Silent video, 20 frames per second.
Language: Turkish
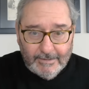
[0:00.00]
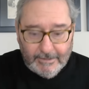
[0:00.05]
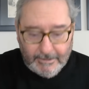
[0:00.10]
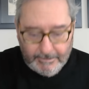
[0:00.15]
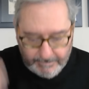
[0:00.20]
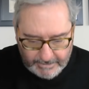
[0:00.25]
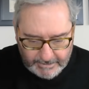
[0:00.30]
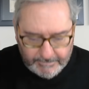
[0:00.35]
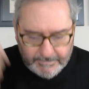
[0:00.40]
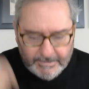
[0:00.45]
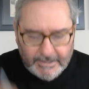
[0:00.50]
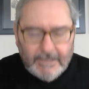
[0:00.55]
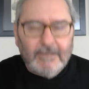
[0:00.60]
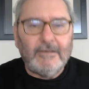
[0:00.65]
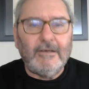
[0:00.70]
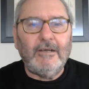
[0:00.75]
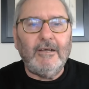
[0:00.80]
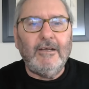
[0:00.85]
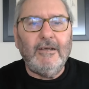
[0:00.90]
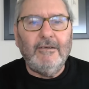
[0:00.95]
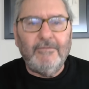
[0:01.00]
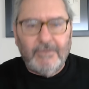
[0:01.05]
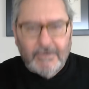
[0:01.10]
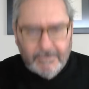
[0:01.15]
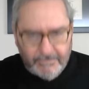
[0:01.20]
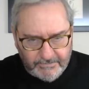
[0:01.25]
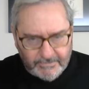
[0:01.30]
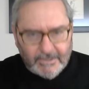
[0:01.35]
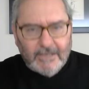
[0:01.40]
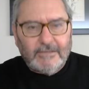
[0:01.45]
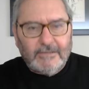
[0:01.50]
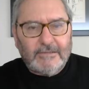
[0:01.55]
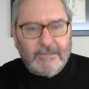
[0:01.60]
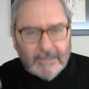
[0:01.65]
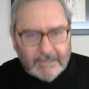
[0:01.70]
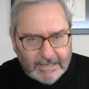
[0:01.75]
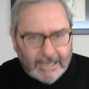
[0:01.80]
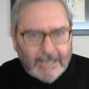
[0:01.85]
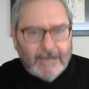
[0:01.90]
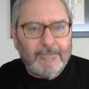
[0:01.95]
Ama Amerika ve Fransa
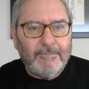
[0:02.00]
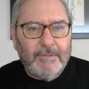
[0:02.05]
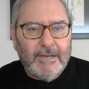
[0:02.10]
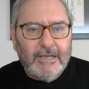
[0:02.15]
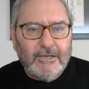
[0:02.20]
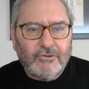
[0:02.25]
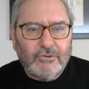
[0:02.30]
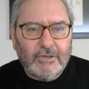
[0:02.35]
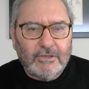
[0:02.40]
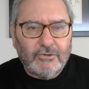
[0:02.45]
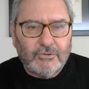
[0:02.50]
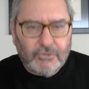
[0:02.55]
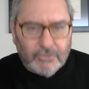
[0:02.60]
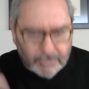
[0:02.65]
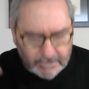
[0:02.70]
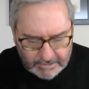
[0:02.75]
gelmeye çalışıyor.